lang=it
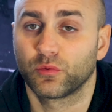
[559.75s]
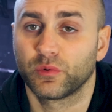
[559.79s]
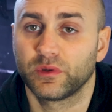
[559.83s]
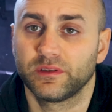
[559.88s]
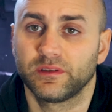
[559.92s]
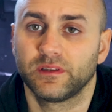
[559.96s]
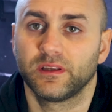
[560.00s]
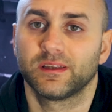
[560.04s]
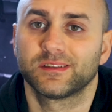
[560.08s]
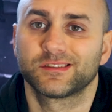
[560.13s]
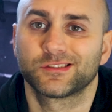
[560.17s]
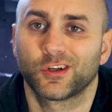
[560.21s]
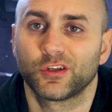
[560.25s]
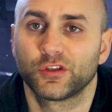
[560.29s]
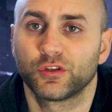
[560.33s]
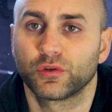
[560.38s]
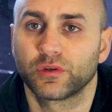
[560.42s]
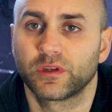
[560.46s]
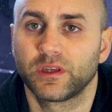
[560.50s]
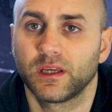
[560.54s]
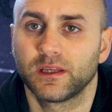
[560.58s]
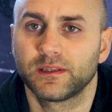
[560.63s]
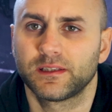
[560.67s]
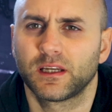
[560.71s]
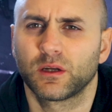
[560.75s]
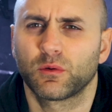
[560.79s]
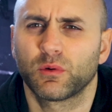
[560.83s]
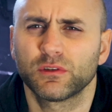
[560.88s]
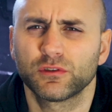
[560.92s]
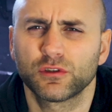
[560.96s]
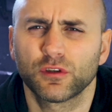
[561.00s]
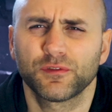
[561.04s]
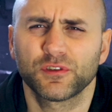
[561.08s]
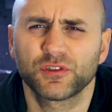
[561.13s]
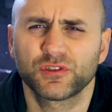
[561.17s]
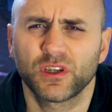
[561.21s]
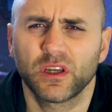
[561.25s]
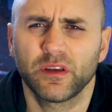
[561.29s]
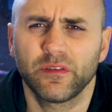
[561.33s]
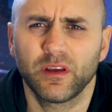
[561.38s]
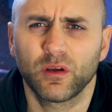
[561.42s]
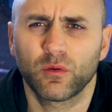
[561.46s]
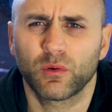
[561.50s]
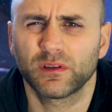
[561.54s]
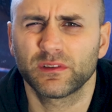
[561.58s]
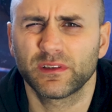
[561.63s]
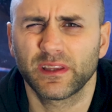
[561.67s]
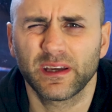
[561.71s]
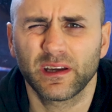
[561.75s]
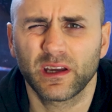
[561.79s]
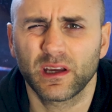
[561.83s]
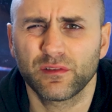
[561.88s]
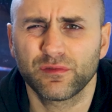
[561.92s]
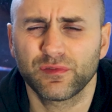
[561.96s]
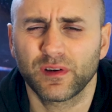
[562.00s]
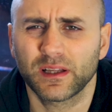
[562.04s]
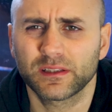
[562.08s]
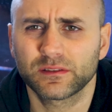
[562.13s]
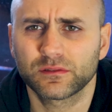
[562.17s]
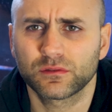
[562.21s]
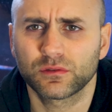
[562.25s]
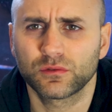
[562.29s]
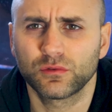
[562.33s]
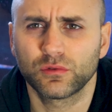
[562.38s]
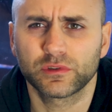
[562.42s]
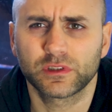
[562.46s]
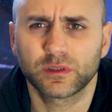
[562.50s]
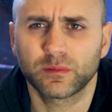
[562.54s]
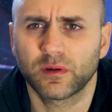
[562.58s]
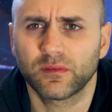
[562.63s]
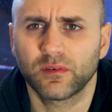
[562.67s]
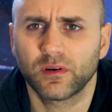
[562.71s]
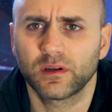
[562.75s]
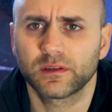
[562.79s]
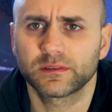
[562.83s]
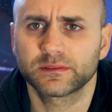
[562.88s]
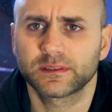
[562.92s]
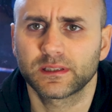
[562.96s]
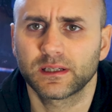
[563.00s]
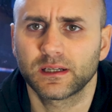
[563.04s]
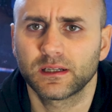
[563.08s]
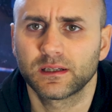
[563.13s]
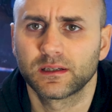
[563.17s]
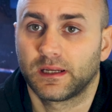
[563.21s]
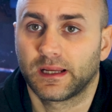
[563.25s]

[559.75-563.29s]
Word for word: quindi è solito solito chiedere quanto facevi, quant'è che hai fatto l'ultima volta.